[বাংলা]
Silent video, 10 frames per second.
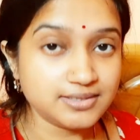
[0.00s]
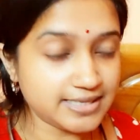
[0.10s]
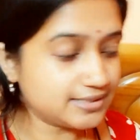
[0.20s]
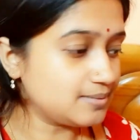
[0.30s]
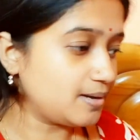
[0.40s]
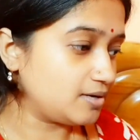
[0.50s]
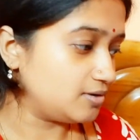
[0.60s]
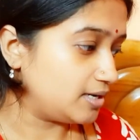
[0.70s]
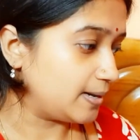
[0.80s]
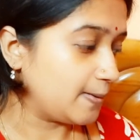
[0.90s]
দেখতে ভালো
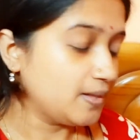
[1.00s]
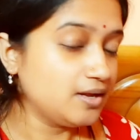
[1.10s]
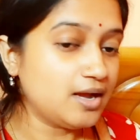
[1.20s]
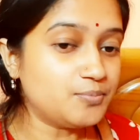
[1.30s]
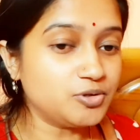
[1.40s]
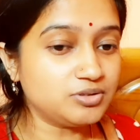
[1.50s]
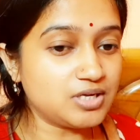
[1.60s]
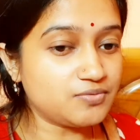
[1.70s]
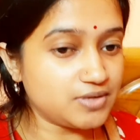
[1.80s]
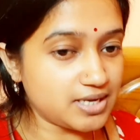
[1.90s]
লাগে
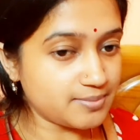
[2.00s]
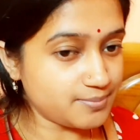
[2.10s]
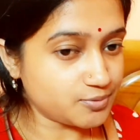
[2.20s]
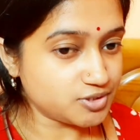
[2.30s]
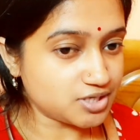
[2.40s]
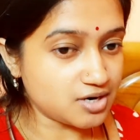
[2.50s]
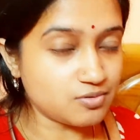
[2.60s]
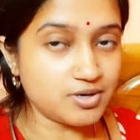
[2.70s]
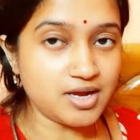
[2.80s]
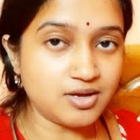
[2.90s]
প্রত্যেক উইকে আমি পরিষ্কার
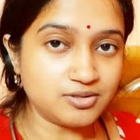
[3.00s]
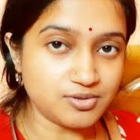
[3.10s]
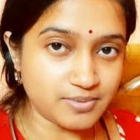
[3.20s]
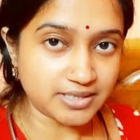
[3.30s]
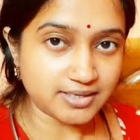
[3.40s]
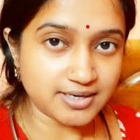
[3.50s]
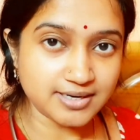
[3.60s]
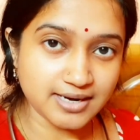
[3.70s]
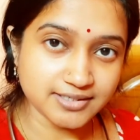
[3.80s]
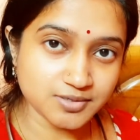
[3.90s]
করি হয়তো ওই মার্কারের
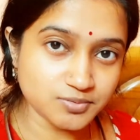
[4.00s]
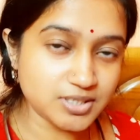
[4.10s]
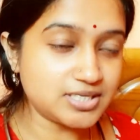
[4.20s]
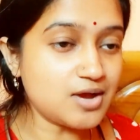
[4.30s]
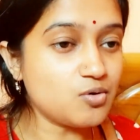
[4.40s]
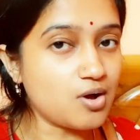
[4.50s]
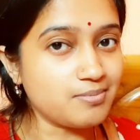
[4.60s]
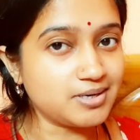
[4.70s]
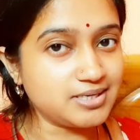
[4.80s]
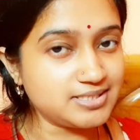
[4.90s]
কালিটা উঠে যায় ও
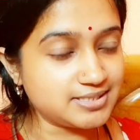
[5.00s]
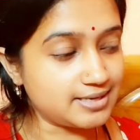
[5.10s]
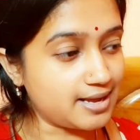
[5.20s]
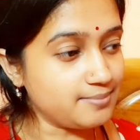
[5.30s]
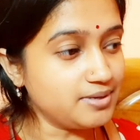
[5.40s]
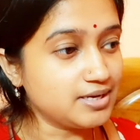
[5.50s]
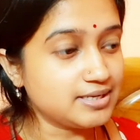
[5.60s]
আমার নিজের নাম